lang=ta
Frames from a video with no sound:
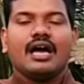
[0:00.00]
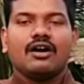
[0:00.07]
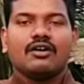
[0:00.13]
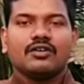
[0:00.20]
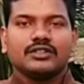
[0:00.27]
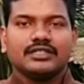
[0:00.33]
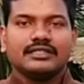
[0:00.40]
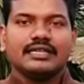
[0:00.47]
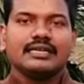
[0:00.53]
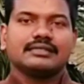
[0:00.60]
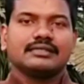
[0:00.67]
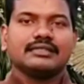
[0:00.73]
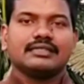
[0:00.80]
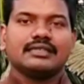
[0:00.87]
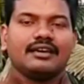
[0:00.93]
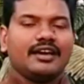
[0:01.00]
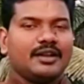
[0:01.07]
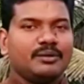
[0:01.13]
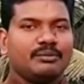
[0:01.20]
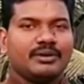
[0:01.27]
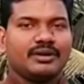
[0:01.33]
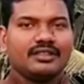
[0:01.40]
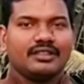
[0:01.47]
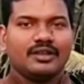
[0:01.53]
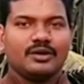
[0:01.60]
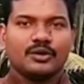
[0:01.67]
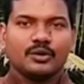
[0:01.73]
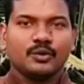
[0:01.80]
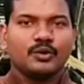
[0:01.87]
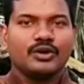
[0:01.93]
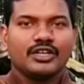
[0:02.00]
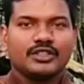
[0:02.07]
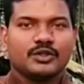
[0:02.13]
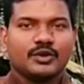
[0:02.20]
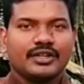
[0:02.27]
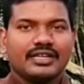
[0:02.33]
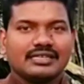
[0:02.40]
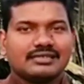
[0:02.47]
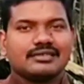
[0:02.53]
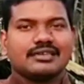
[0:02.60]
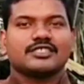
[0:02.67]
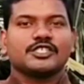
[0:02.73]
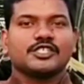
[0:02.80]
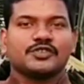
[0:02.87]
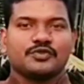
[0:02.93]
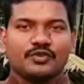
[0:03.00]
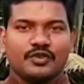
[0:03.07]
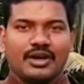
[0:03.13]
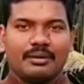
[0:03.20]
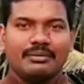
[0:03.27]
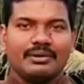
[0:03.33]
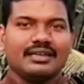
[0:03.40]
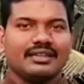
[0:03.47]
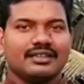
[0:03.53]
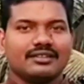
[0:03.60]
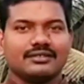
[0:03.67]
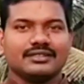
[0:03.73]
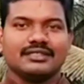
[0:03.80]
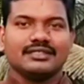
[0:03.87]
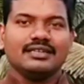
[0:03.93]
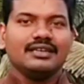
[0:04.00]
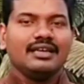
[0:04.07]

அவனை வந்து தேசத்திற்கு அனுப்புறது தான் ஒரு ஊழியத்துடைய சக்ஸஸ் அப்படிங்கிறது வந்து